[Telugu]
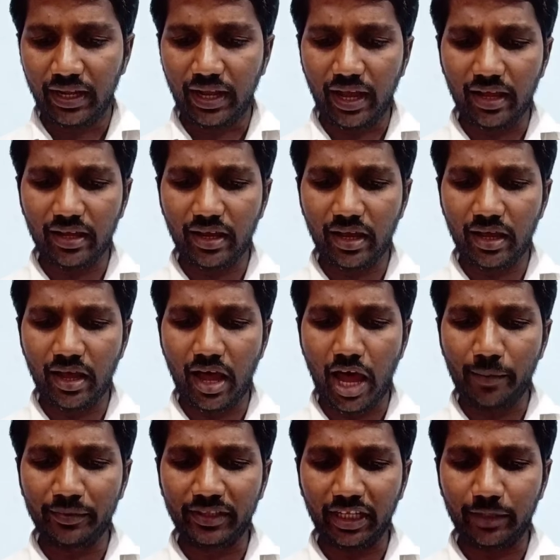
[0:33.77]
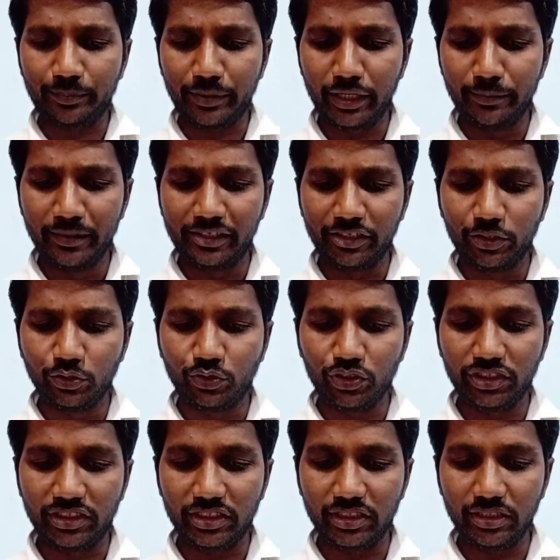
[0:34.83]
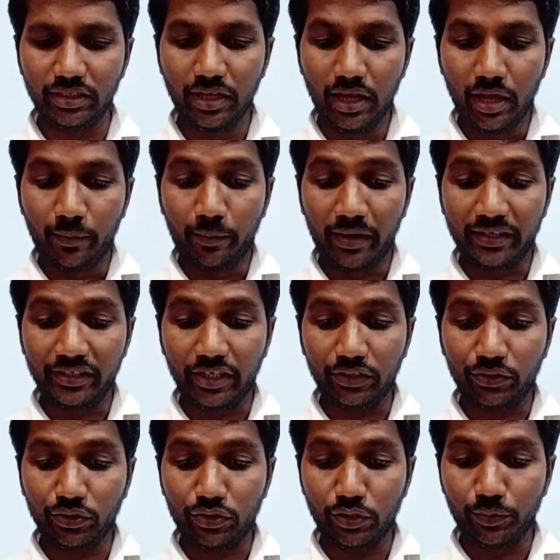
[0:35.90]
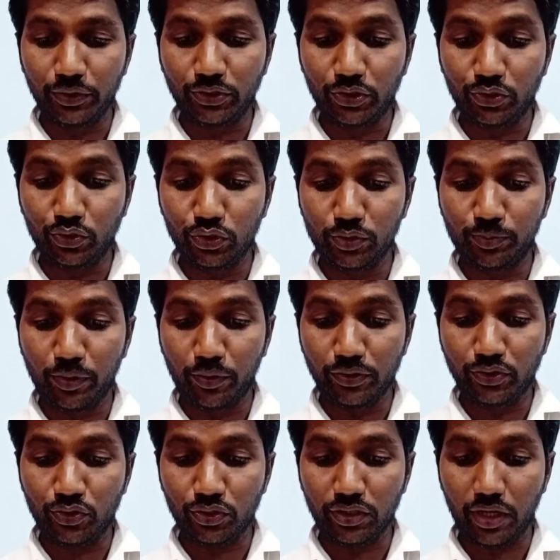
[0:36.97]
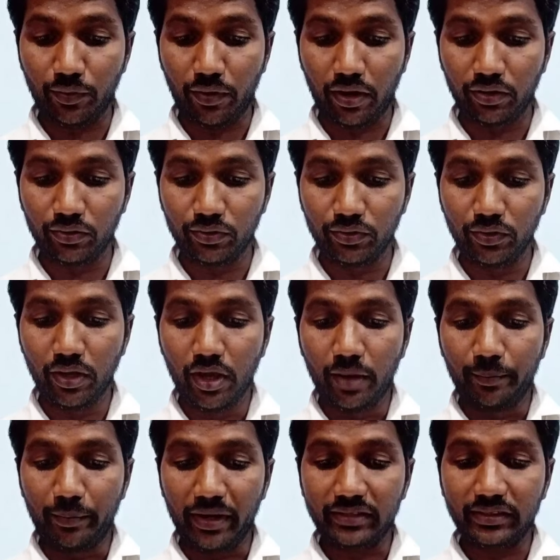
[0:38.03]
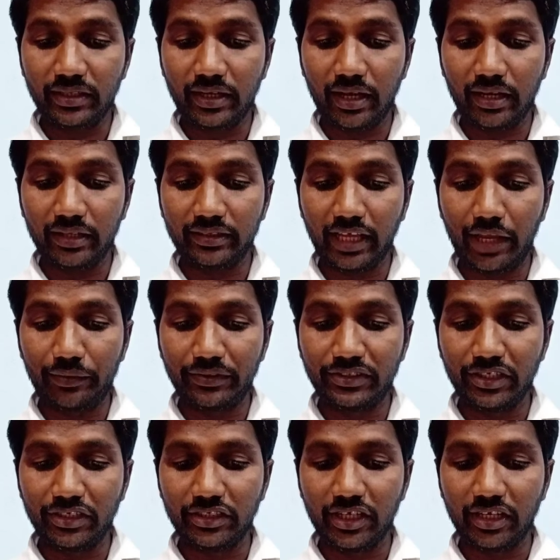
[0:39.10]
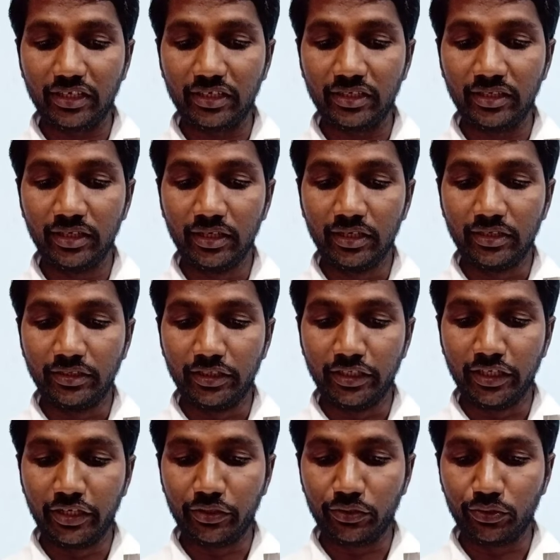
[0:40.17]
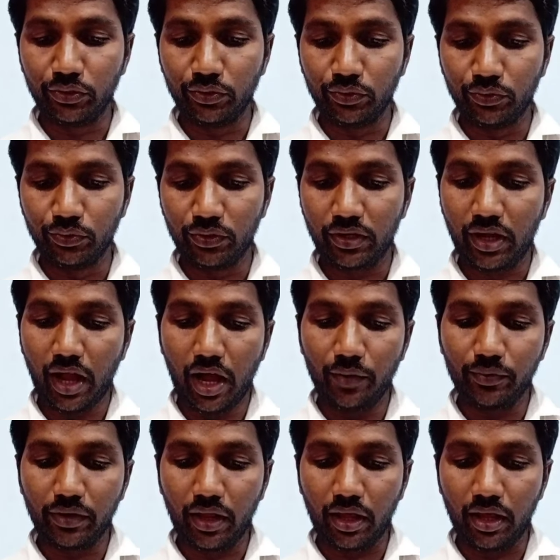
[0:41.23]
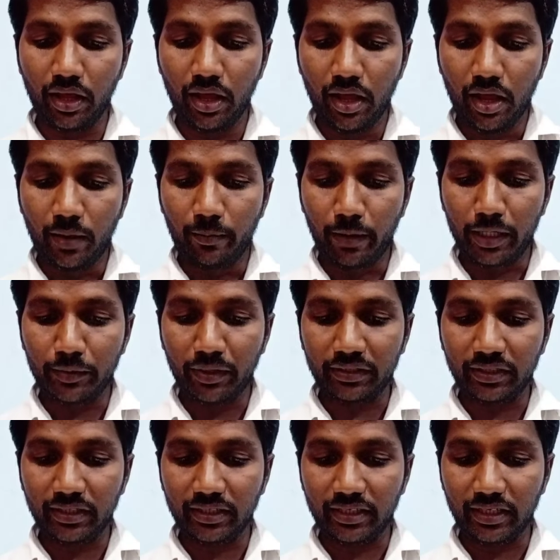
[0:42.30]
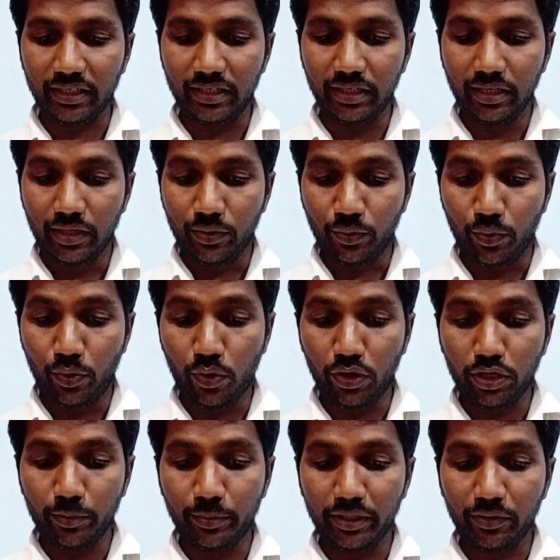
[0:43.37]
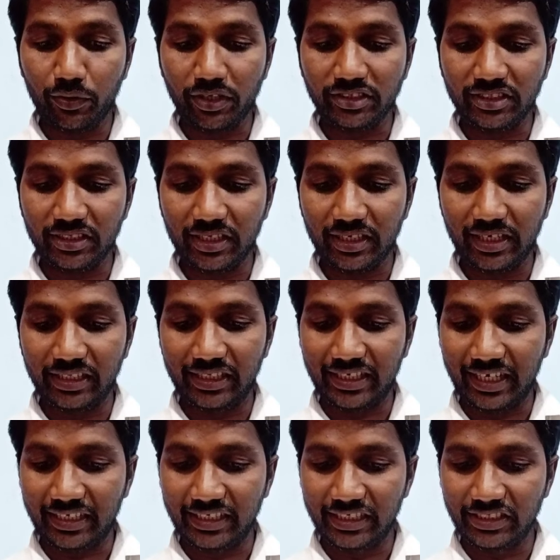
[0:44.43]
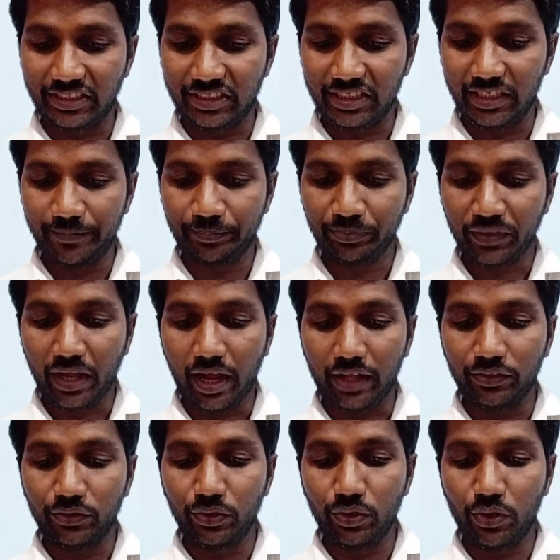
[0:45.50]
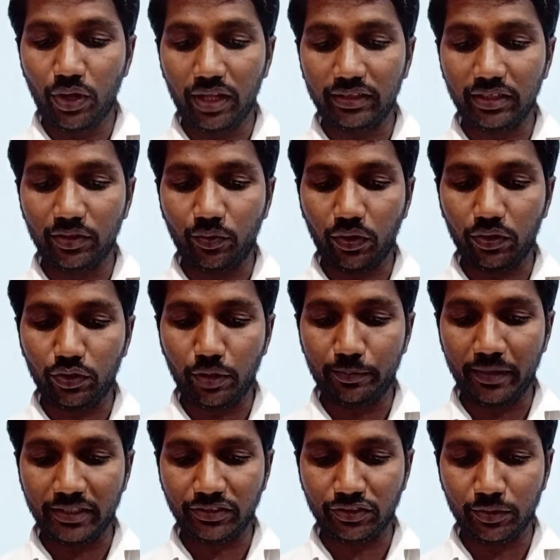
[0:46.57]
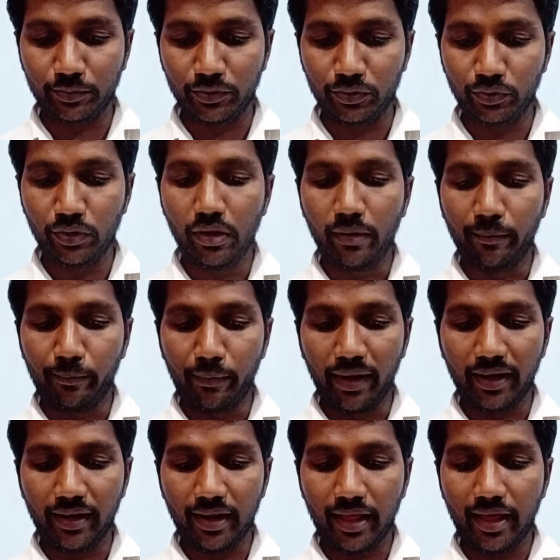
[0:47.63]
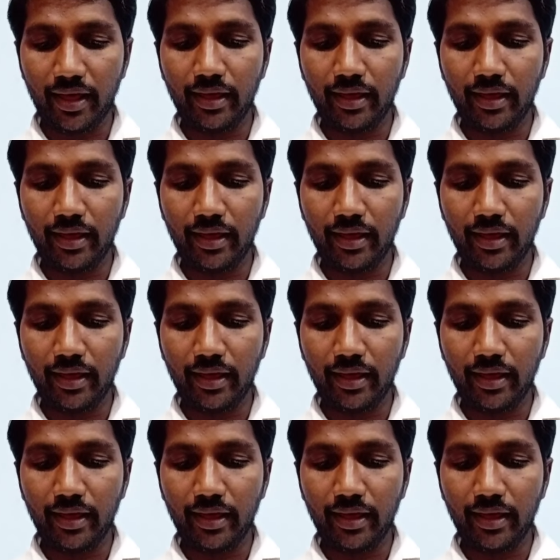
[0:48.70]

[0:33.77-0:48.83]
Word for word: కాగా ఆమె తన పెనిమిటిని చూసి మన ఎద్దకు వచ్చుచూ పోవచ్చున్నవాడు భక్తుగల దైవచనుడని నేను ఎరుగుదును కావున మనం అతనికి గోడ మీద ఒక చిన్న గది కట్టించి అందులో అతని కొరకు మంచము బల్ల